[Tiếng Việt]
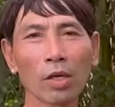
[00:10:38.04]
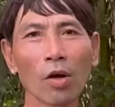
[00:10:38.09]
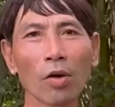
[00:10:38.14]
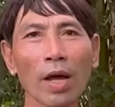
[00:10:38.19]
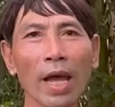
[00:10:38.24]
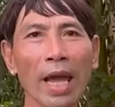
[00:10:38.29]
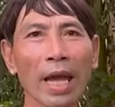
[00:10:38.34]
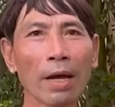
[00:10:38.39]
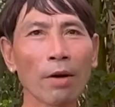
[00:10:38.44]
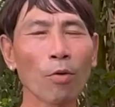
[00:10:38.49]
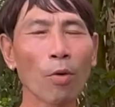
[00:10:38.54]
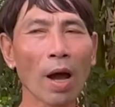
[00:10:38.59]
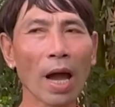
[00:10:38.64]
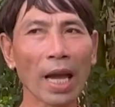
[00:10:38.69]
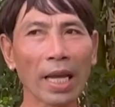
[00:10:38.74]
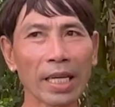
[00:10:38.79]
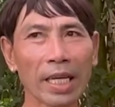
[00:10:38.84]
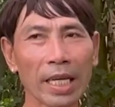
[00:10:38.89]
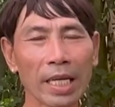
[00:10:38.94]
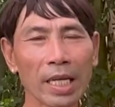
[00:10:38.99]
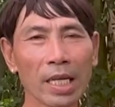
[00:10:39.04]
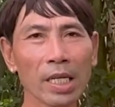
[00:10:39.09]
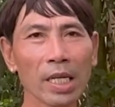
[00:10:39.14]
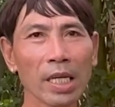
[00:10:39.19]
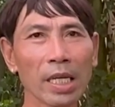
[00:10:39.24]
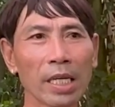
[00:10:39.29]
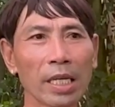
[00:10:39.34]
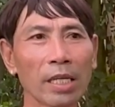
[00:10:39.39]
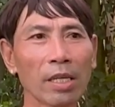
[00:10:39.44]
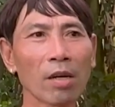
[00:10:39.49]
cho nó ăn hoài gì đó
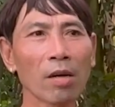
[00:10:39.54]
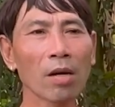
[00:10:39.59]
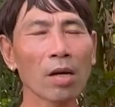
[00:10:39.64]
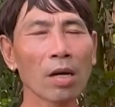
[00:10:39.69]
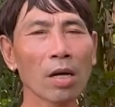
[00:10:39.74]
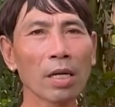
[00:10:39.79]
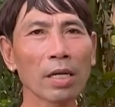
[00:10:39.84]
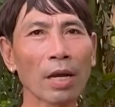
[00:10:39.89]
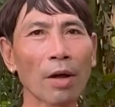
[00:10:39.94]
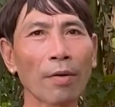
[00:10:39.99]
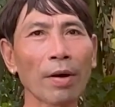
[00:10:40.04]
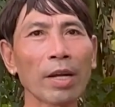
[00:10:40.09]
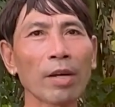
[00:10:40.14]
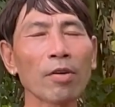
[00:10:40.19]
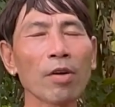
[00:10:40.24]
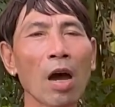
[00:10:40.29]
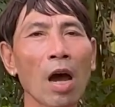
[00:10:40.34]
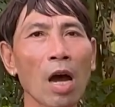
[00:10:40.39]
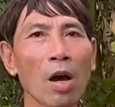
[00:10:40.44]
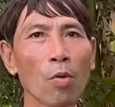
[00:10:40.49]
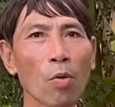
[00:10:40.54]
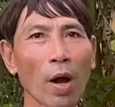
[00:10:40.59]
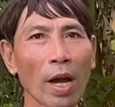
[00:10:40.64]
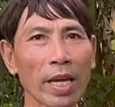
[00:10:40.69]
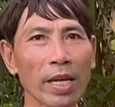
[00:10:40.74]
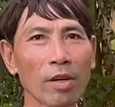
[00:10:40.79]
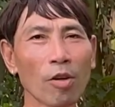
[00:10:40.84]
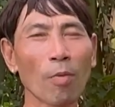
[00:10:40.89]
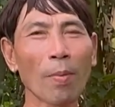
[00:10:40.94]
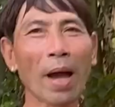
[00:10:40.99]
thì nó nào ngay nó đỡ
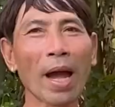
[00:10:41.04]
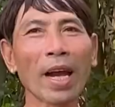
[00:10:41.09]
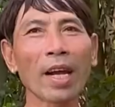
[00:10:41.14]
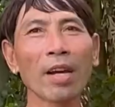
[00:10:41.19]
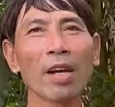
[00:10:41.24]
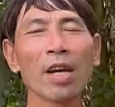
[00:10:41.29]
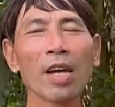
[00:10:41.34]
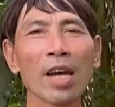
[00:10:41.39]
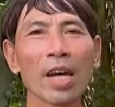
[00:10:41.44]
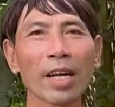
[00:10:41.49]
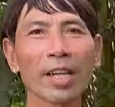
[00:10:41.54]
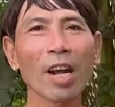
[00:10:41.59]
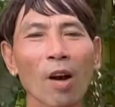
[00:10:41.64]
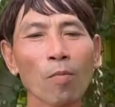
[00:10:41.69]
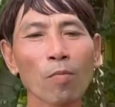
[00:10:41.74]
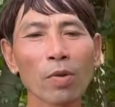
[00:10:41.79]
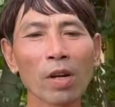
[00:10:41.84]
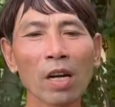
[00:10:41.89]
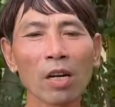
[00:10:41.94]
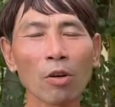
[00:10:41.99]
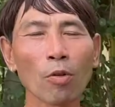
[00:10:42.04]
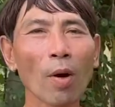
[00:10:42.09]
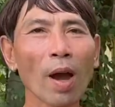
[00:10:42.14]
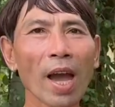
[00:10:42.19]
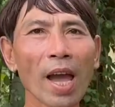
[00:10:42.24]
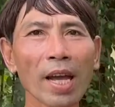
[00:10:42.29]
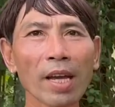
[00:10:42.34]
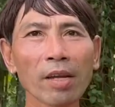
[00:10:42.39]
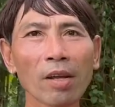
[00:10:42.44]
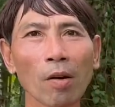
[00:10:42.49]
quậy còn hả đông người
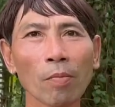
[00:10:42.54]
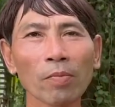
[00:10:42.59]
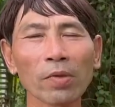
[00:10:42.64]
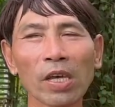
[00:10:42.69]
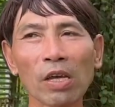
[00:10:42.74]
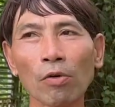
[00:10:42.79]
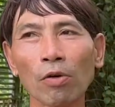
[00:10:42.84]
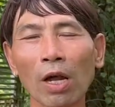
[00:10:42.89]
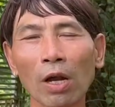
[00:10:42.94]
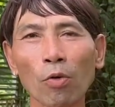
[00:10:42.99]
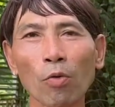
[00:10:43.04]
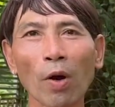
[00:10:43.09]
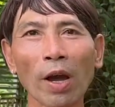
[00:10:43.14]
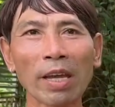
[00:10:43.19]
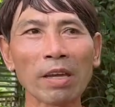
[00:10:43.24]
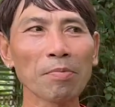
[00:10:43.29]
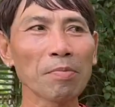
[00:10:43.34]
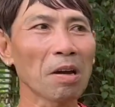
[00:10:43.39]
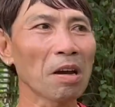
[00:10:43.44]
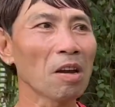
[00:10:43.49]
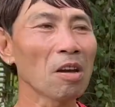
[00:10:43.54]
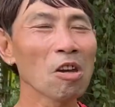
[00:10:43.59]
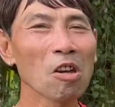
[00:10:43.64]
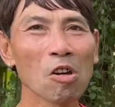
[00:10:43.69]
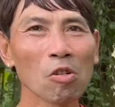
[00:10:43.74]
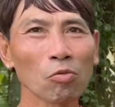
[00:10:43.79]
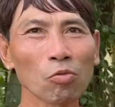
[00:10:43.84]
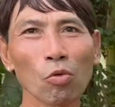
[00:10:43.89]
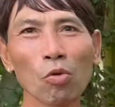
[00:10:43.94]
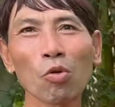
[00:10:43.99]
quá cái nó không chịu là quậy mà
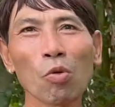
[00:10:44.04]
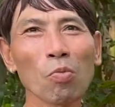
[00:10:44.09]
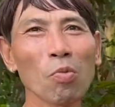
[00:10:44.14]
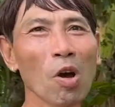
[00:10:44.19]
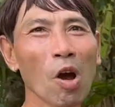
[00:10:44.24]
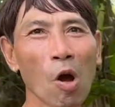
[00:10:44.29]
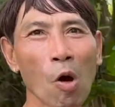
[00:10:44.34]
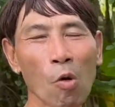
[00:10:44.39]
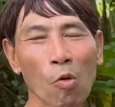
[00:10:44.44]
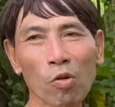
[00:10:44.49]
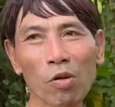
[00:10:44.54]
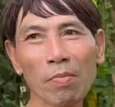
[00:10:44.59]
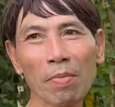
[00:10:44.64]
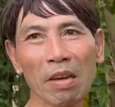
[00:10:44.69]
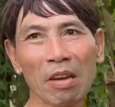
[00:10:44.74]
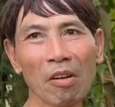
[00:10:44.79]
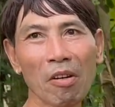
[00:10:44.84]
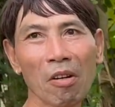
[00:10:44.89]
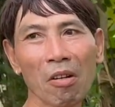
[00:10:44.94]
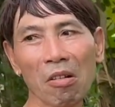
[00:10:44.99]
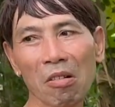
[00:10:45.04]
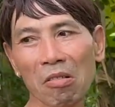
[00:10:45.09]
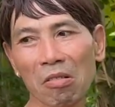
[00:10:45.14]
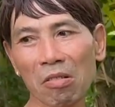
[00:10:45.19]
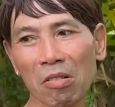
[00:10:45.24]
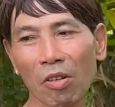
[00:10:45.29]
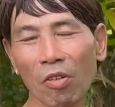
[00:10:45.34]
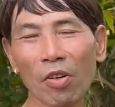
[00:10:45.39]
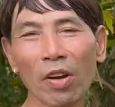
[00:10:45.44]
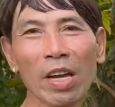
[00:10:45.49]
chúa ừ. cũng khổ nó mày
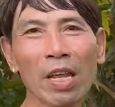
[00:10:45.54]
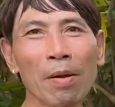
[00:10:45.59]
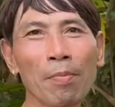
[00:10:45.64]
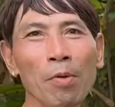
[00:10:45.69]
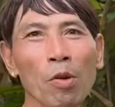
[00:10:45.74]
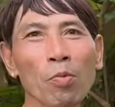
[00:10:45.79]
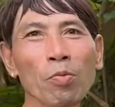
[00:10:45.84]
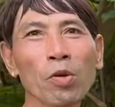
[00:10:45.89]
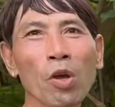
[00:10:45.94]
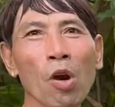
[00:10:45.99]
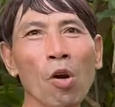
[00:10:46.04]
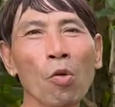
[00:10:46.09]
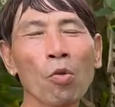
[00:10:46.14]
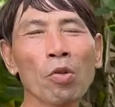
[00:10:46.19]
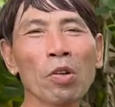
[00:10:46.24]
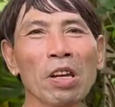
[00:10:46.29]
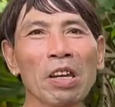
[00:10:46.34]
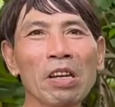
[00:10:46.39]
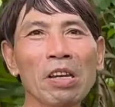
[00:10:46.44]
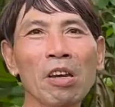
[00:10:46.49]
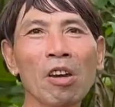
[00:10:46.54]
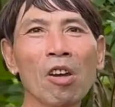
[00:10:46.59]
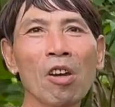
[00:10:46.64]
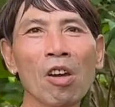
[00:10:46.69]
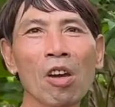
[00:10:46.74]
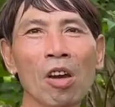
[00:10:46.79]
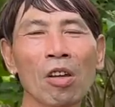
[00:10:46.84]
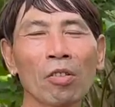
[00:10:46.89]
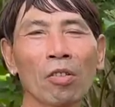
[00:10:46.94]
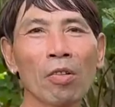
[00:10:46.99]
ơi có khi lắm lúc vô có khi
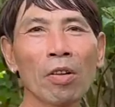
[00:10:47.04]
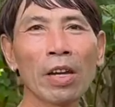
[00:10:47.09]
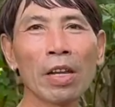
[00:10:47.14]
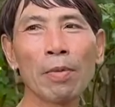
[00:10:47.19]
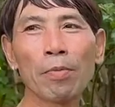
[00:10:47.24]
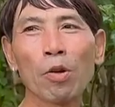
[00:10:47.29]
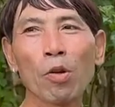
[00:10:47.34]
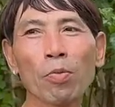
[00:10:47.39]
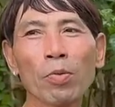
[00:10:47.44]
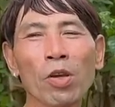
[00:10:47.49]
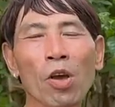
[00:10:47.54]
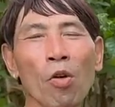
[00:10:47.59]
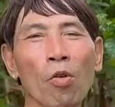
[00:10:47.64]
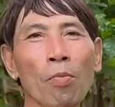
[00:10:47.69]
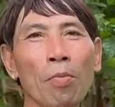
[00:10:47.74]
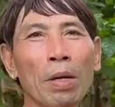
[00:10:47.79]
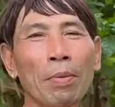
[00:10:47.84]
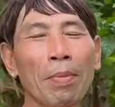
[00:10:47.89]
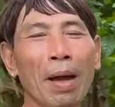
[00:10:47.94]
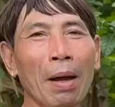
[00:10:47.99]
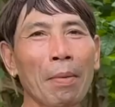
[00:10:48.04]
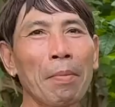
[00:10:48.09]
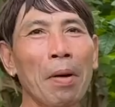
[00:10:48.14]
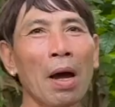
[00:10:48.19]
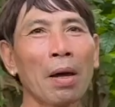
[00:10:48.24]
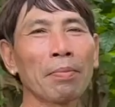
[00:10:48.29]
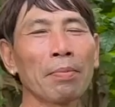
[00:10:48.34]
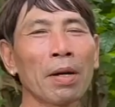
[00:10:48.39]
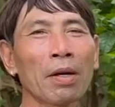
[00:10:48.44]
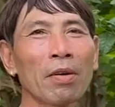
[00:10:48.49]
có khi lắm lúc vô mình mặn
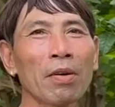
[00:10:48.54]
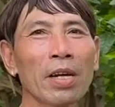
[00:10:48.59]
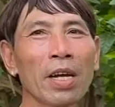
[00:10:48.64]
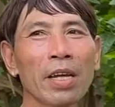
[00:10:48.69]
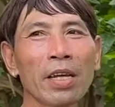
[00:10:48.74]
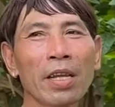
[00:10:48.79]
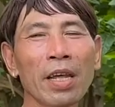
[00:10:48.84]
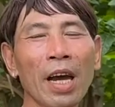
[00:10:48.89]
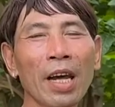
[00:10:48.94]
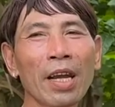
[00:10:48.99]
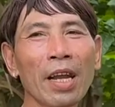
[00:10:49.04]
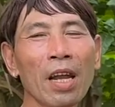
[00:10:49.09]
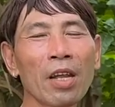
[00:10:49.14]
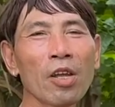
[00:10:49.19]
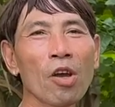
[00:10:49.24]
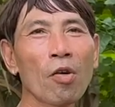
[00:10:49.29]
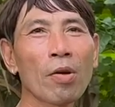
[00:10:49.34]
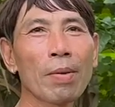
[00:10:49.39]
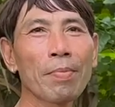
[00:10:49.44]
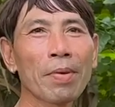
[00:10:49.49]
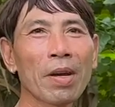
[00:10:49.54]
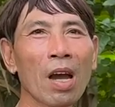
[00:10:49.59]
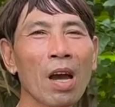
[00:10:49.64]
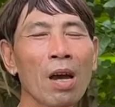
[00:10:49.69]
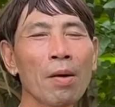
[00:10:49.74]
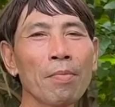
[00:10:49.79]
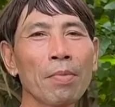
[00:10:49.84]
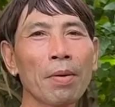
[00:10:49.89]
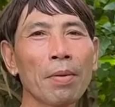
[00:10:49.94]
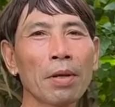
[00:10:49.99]
mệt mà có khi đã vô đem
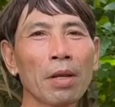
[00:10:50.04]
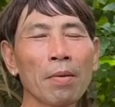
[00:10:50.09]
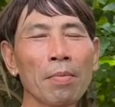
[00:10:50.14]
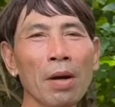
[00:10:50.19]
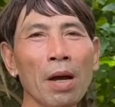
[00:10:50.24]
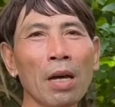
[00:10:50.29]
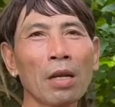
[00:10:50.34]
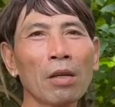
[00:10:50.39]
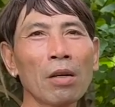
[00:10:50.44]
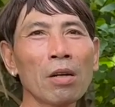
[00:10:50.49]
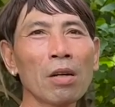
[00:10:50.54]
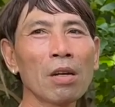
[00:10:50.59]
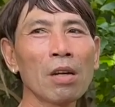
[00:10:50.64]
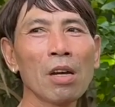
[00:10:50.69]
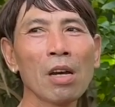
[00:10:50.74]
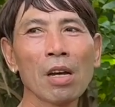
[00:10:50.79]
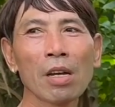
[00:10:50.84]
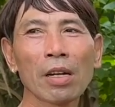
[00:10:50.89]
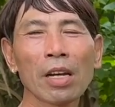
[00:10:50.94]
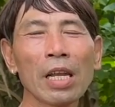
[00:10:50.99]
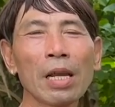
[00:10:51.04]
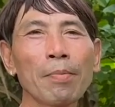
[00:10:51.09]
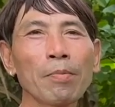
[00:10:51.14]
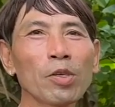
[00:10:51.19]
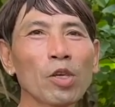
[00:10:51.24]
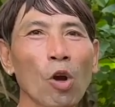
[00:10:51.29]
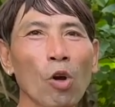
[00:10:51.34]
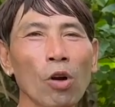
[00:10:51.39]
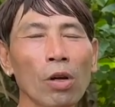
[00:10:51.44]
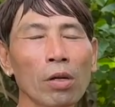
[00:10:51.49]
cơm nó mà nó khi lắm
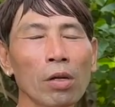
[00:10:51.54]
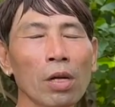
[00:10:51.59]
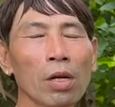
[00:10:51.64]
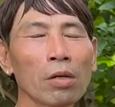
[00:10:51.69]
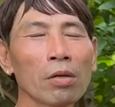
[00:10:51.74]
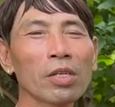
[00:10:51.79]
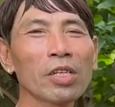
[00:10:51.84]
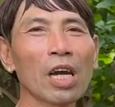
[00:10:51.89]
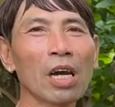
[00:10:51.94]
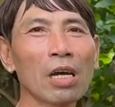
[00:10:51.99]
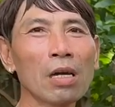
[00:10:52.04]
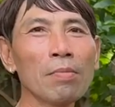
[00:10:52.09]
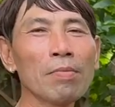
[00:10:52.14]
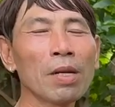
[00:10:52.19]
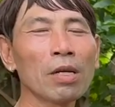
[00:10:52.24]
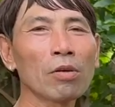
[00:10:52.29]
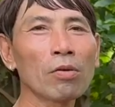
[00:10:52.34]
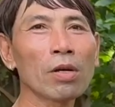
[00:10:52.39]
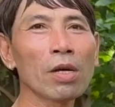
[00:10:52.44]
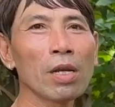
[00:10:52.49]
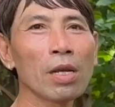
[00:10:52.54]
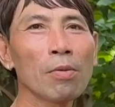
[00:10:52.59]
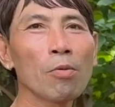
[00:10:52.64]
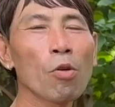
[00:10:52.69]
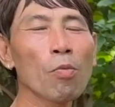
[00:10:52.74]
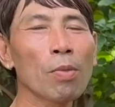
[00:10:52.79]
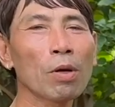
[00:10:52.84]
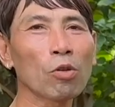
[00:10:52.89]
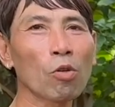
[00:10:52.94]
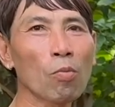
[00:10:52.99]
chữ nó chữ mình có khi lắm
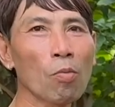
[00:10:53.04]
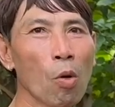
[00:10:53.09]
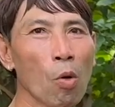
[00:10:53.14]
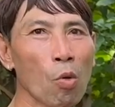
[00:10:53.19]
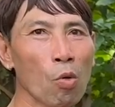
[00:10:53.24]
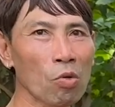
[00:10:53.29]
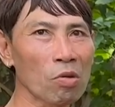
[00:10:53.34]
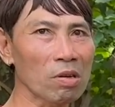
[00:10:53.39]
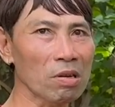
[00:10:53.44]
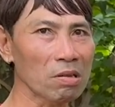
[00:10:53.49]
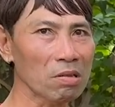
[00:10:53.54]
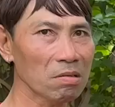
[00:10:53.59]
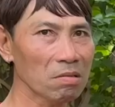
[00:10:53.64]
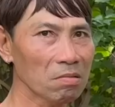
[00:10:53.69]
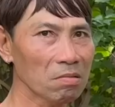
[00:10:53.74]
lúc mình cũng buồn